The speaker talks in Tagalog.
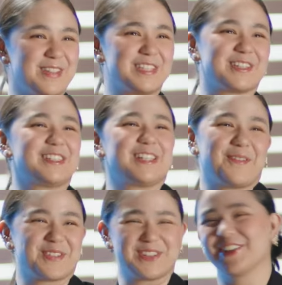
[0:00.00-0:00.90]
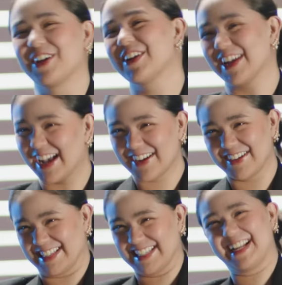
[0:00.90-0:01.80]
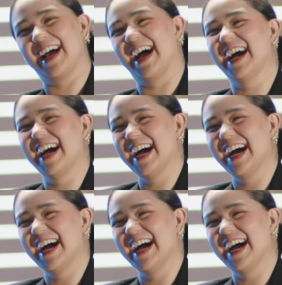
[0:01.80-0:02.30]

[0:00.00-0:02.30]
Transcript: Misconception yun. Nag-agree sila.